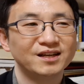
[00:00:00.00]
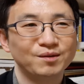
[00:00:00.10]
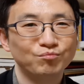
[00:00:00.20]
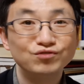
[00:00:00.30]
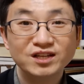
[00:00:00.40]

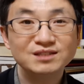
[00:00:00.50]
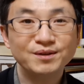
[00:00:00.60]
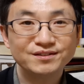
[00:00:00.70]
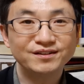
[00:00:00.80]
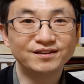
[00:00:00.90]

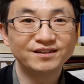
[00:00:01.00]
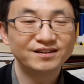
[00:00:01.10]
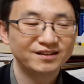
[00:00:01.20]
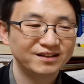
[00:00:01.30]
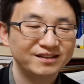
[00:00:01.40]
문제집에서
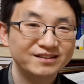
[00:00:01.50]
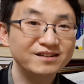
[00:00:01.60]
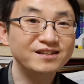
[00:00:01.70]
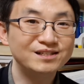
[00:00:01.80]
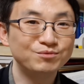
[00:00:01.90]

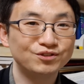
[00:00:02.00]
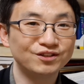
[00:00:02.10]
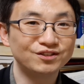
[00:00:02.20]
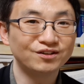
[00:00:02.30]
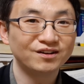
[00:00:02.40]
틀린 지문들
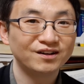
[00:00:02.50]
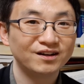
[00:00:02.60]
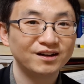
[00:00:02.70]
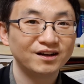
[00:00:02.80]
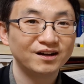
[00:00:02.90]
있죠
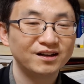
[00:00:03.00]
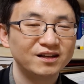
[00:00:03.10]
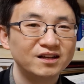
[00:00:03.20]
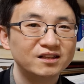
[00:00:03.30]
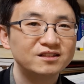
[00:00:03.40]

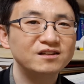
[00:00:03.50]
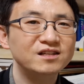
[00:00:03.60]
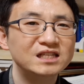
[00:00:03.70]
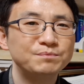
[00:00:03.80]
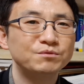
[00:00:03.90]

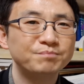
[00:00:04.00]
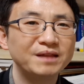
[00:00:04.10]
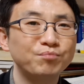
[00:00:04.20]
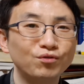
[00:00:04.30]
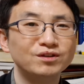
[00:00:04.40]
틀린 지문만
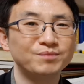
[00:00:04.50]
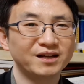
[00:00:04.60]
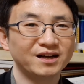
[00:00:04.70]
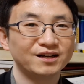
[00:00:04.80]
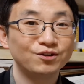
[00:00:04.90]
보는
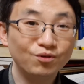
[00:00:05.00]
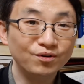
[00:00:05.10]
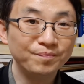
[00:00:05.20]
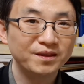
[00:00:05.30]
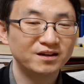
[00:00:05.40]
겁니다
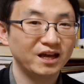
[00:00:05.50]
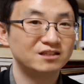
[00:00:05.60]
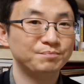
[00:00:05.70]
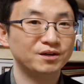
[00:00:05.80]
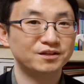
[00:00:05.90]
그리고 그
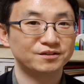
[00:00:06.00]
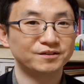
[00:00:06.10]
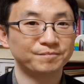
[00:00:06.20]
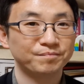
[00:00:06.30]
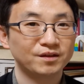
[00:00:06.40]

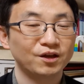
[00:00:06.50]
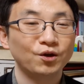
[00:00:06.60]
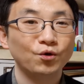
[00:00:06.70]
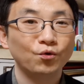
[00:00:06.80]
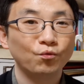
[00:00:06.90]
해설편에서
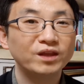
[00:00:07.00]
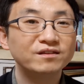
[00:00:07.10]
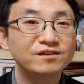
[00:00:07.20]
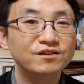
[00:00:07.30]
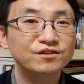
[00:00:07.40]
왜
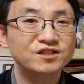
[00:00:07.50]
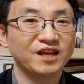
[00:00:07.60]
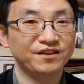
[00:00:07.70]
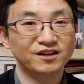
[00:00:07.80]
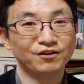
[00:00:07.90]
틀렸는지
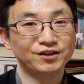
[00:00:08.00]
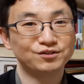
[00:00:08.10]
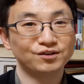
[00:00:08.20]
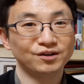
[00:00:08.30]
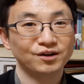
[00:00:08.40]
단어가 나와
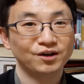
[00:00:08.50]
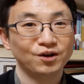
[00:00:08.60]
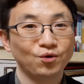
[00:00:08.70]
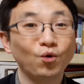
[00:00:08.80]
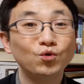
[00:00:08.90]
있죠
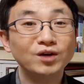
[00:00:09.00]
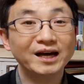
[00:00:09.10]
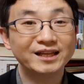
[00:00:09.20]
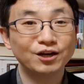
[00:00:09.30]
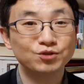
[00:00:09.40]
그런 거
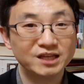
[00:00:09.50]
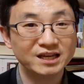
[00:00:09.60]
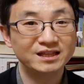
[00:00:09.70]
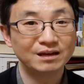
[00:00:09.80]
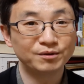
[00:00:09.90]
하나라도
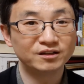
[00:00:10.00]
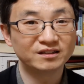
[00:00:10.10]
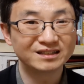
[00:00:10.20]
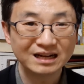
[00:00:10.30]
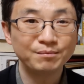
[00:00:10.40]
챙긴다면은
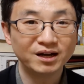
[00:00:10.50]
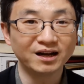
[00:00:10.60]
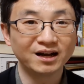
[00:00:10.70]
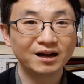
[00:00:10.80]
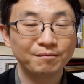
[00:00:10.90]
그나마
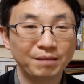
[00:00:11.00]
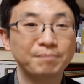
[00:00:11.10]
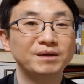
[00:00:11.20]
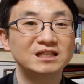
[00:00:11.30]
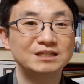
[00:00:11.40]

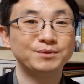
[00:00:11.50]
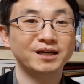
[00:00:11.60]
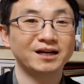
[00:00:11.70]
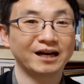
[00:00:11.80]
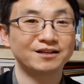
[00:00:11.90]
막판 뒤집기
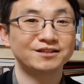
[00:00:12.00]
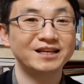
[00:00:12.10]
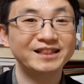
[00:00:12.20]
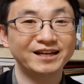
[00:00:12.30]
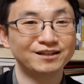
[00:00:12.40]
할 가능성이
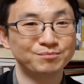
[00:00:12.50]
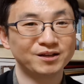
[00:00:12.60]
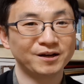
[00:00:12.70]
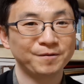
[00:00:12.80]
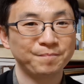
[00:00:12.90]
있다는 겁니다